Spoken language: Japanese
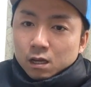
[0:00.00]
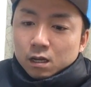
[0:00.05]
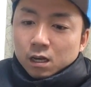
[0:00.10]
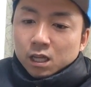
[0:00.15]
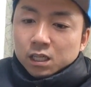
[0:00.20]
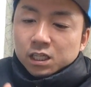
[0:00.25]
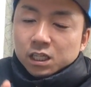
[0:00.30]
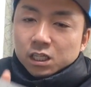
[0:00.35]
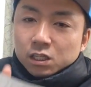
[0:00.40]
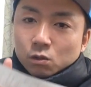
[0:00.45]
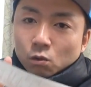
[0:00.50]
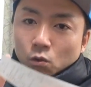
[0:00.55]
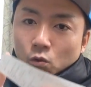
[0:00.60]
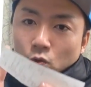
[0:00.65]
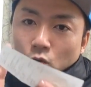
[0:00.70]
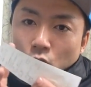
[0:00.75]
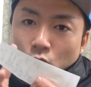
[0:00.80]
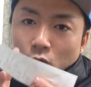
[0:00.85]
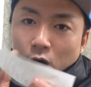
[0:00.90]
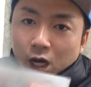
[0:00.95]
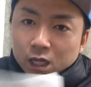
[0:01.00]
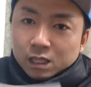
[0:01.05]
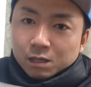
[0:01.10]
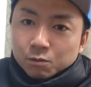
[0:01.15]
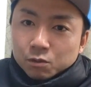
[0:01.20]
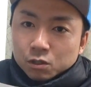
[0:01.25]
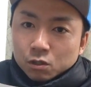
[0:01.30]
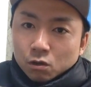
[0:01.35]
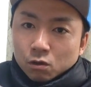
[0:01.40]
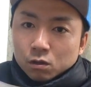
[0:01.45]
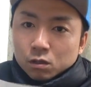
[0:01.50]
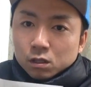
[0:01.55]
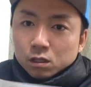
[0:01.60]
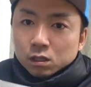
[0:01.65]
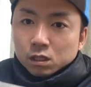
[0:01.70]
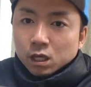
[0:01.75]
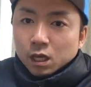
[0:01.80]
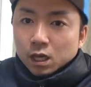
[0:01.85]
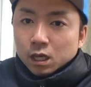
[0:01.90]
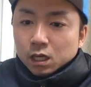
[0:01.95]
レシートをこう挟むんですよ
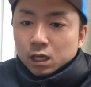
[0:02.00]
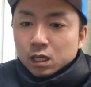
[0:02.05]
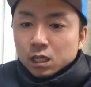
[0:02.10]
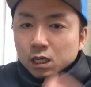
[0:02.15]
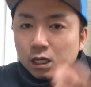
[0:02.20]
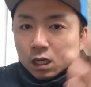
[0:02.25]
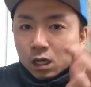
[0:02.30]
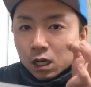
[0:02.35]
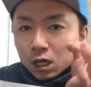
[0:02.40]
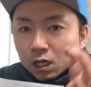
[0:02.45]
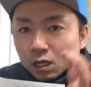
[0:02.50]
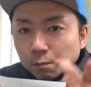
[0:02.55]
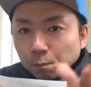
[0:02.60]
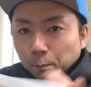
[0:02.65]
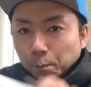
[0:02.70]
で一回